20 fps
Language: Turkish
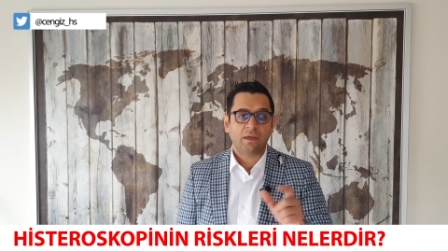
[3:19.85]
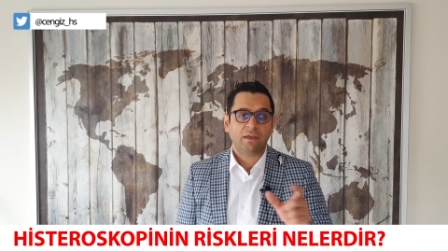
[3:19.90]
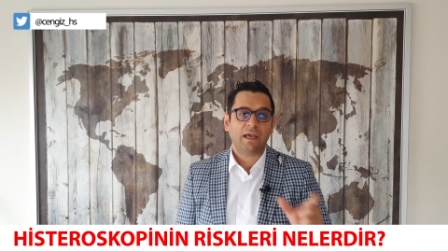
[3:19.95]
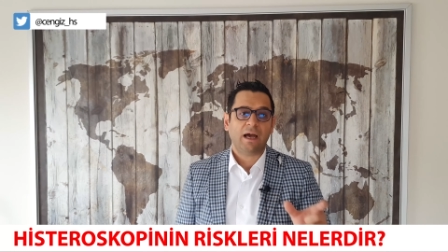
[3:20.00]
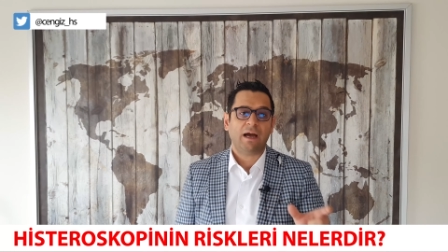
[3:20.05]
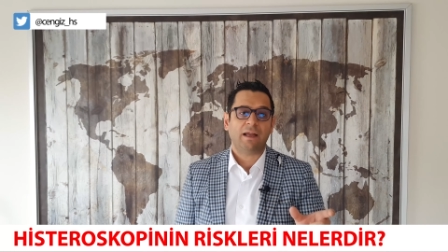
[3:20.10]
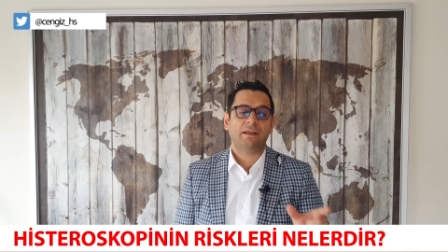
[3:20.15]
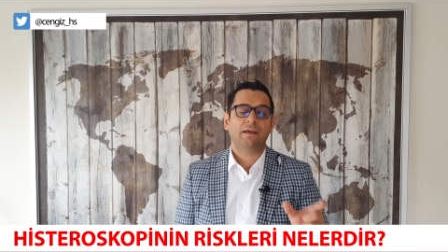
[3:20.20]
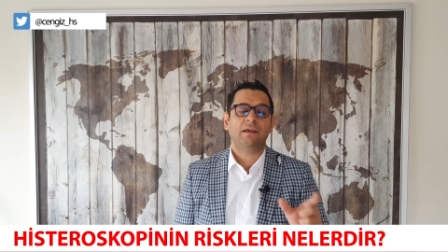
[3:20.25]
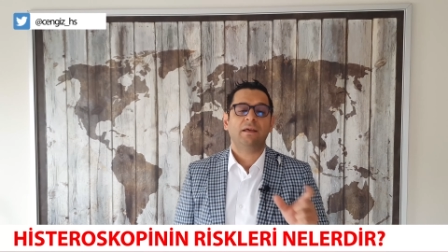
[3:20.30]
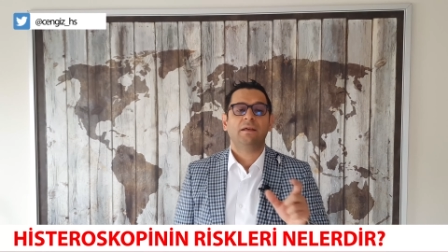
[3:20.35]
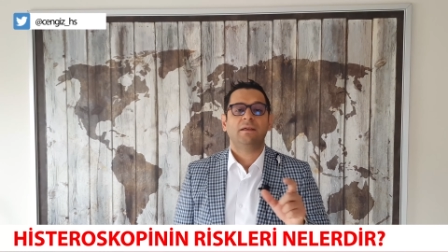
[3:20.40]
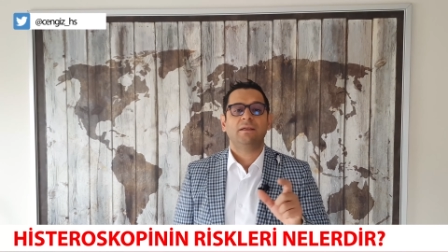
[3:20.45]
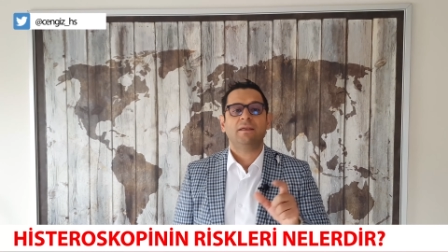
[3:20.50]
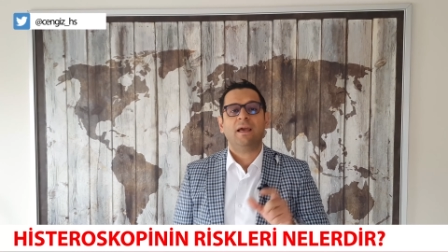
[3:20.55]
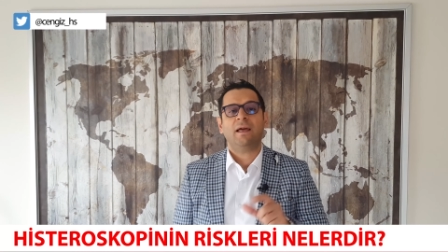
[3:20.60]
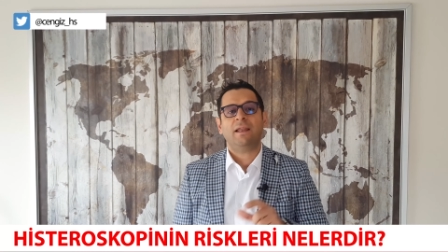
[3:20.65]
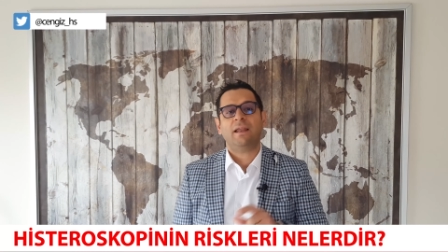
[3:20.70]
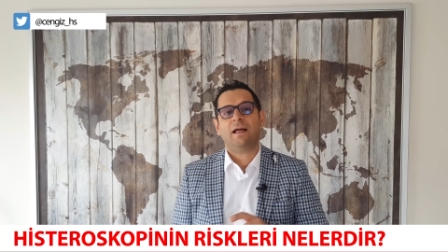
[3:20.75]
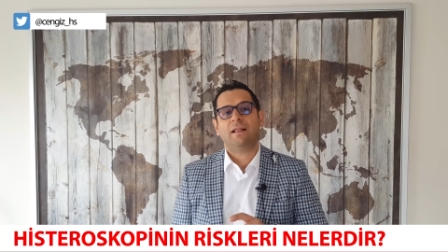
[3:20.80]
Yani
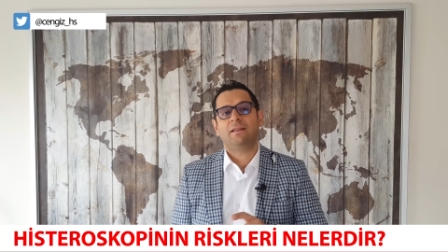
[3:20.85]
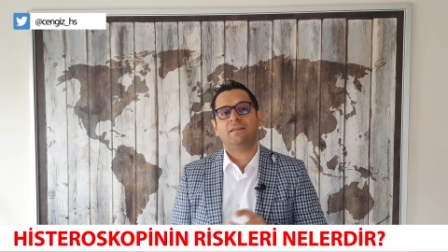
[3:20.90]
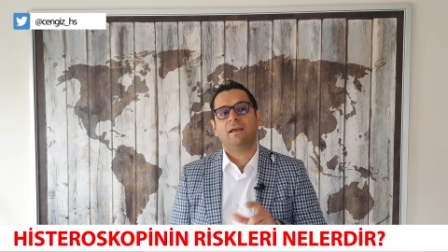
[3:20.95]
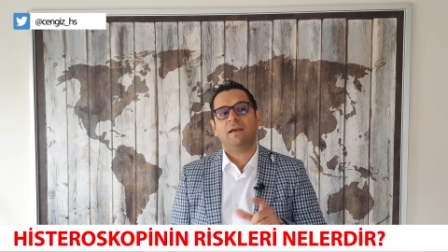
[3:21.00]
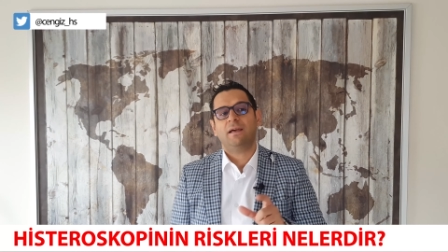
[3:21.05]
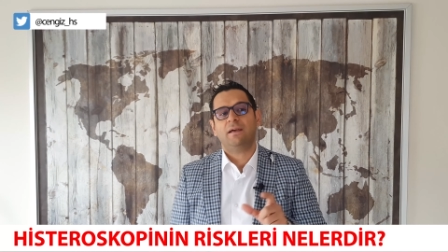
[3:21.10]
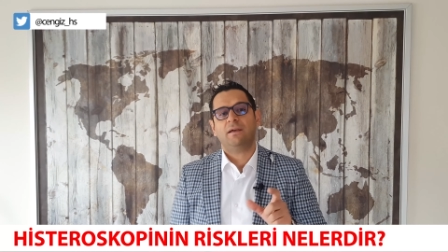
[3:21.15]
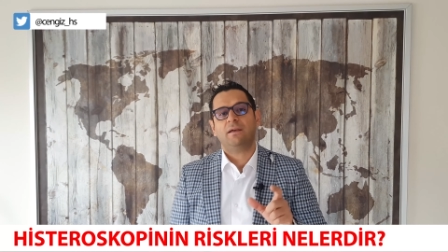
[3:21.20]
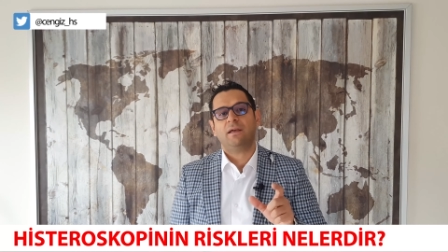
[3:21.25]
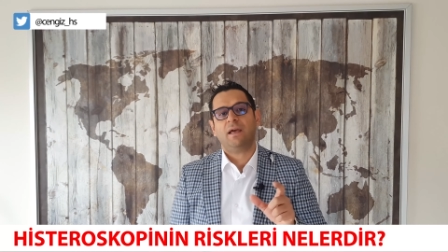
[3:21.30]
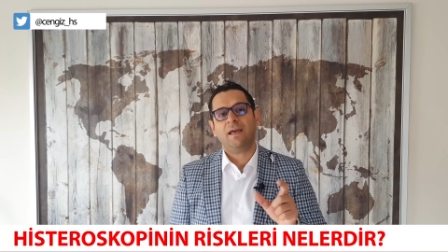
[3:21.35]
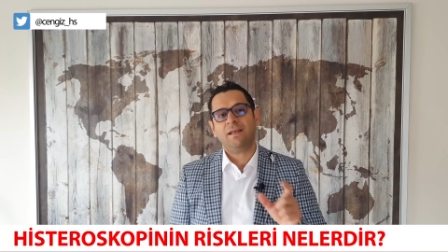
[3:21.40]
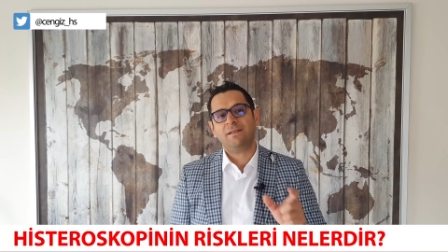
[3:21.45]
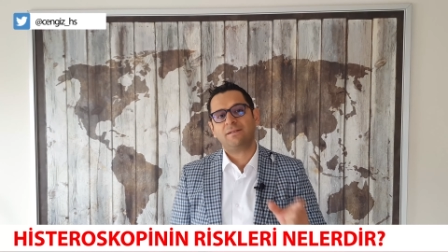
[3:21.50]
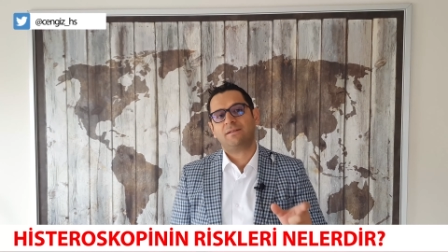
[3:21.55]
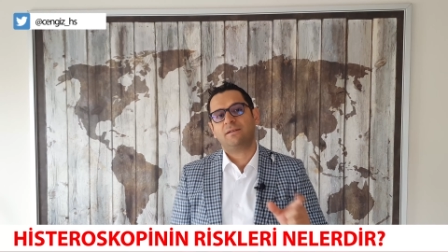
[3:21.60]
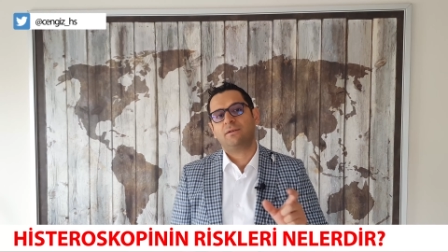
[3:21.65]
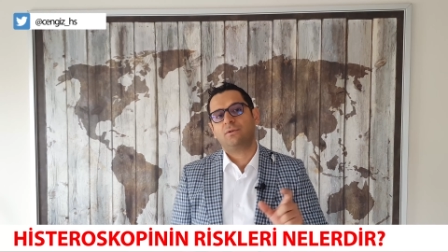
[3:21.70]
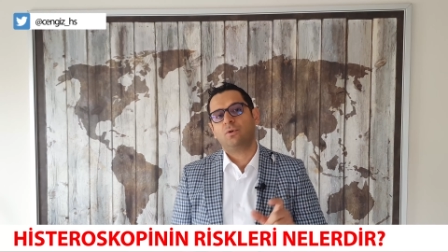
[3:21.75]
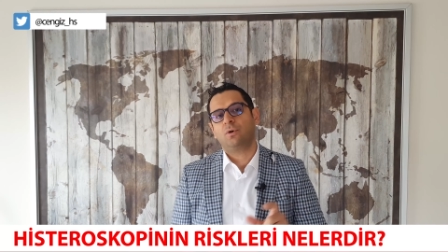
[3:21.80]
genelde en
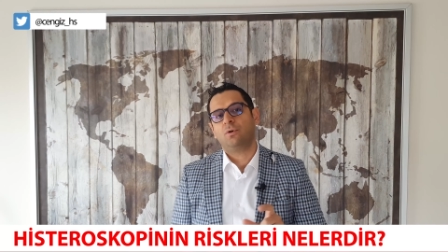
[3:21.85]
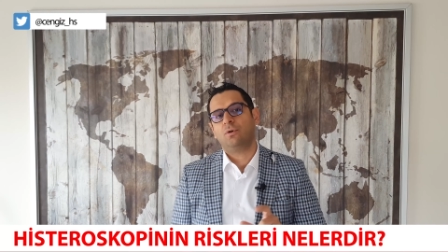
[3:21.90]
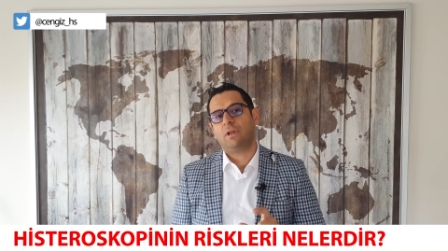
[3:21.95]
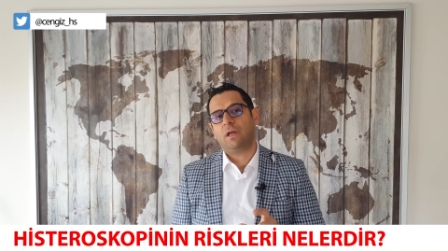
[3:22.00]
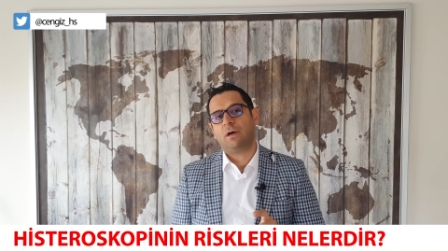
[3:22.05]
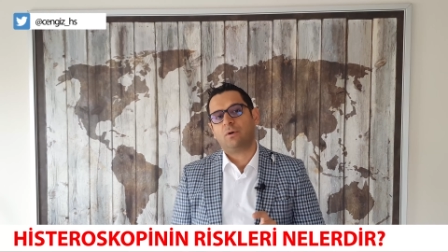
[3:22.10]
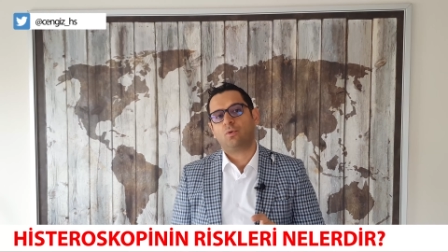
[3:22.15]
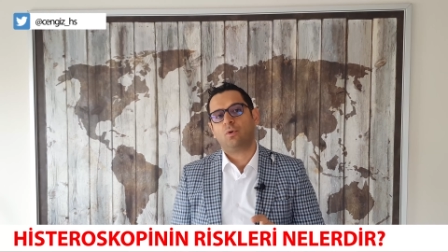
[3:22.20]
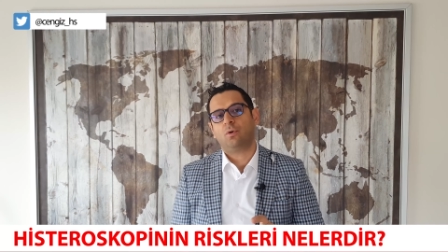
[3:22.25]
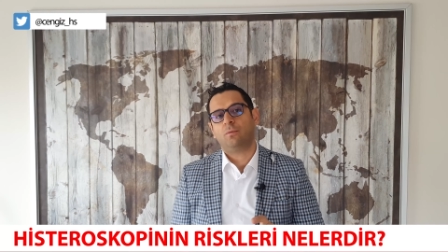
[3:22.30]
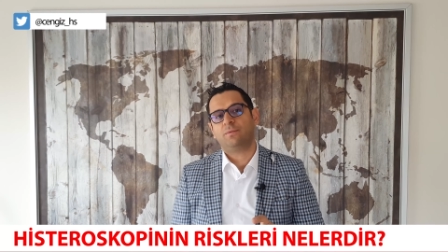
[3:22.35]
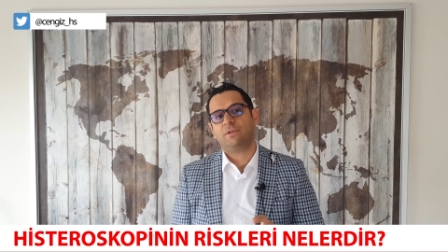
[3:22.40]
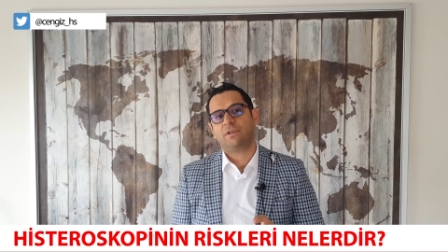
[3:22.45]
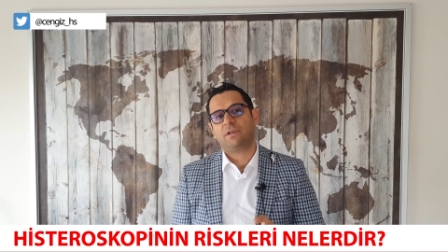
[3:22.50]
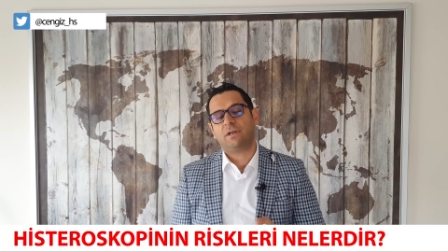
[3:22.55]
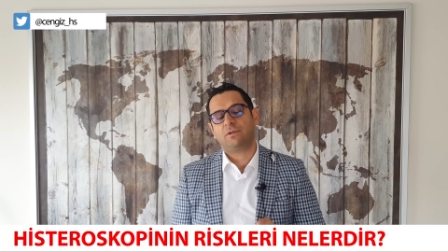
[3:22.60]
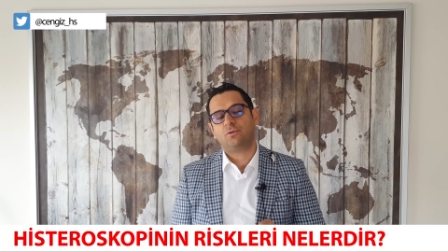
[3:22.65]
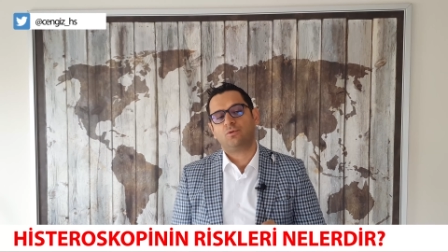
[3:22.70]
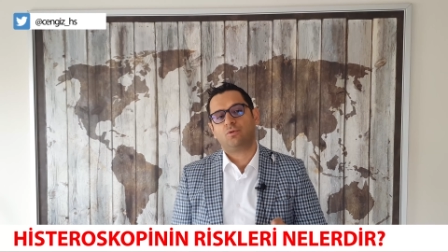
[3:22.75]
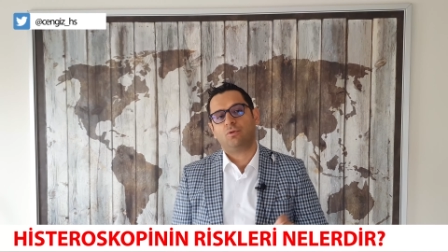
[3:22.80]
sık görülen
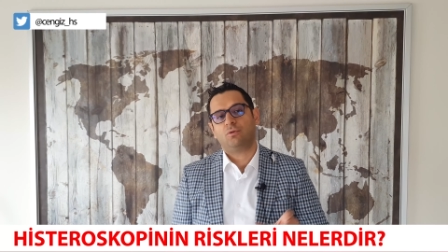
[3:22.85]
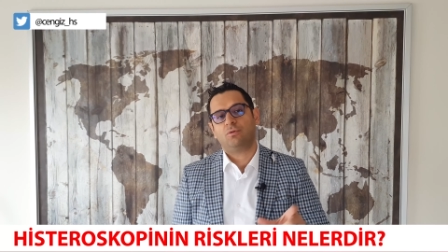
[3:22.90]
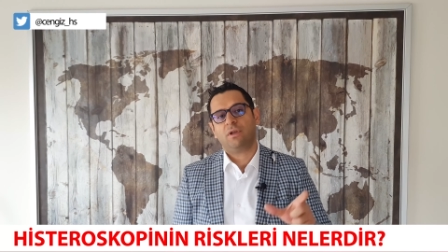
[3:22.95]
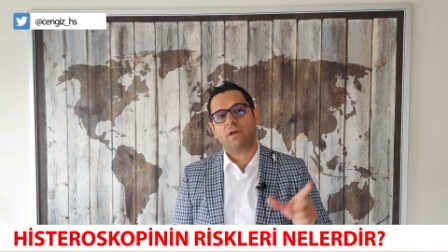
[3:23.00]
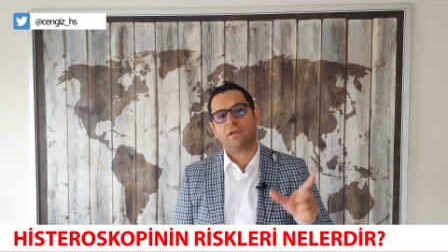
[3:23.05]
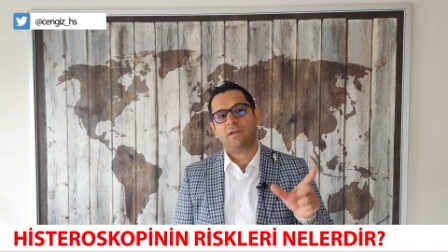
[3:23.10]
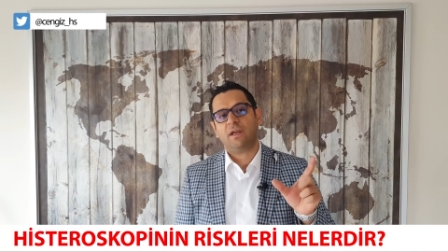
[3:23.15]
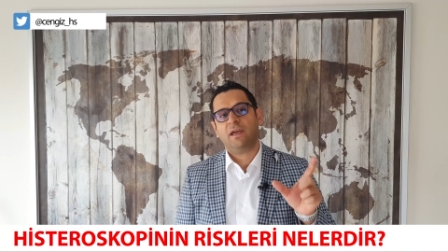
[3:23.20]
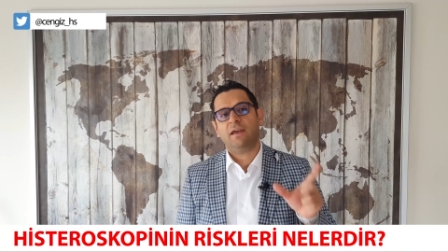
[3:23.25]
komplikasyonlar